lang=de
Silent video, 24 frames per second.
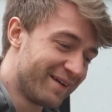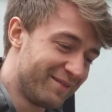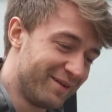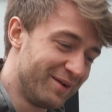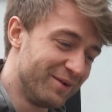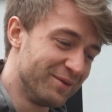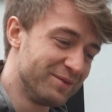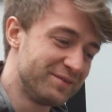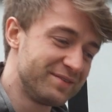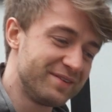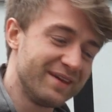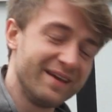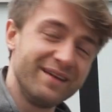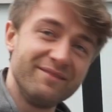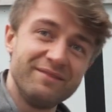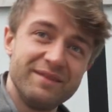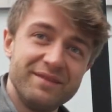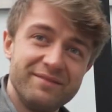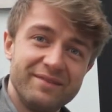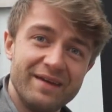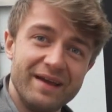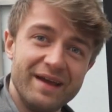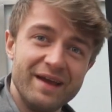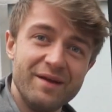ich will uns sehen,
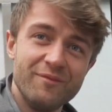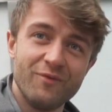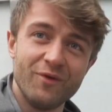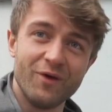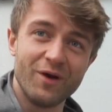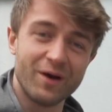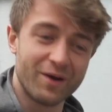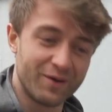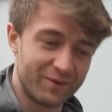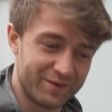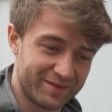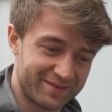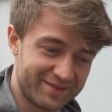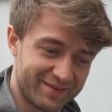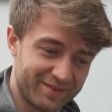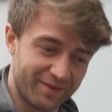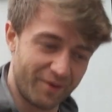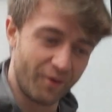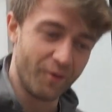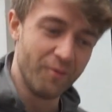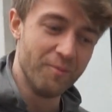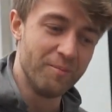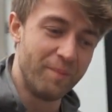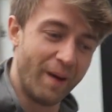wie wir im Workout das
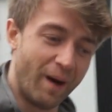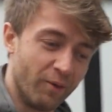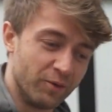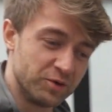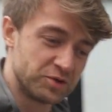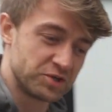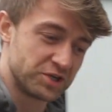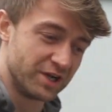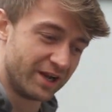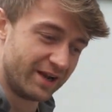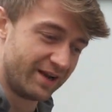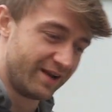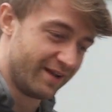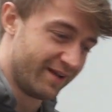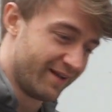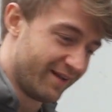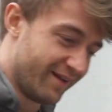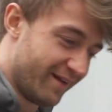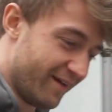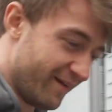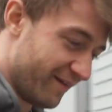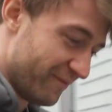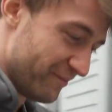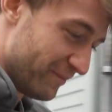umbauen, Chef. Ja.
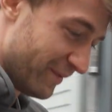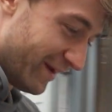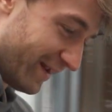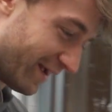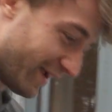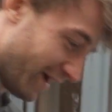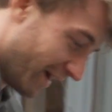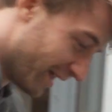Mit den